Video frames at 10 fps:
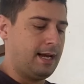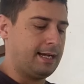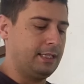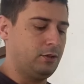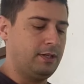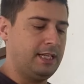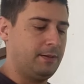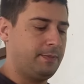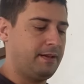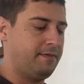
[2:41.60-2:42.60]
a
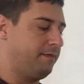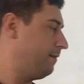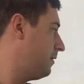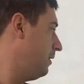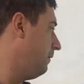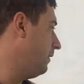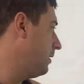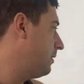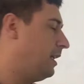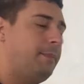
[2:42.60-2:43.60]
cantoneira para se
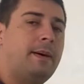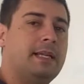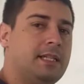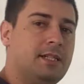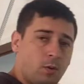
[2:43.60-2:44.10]
fixar na parede.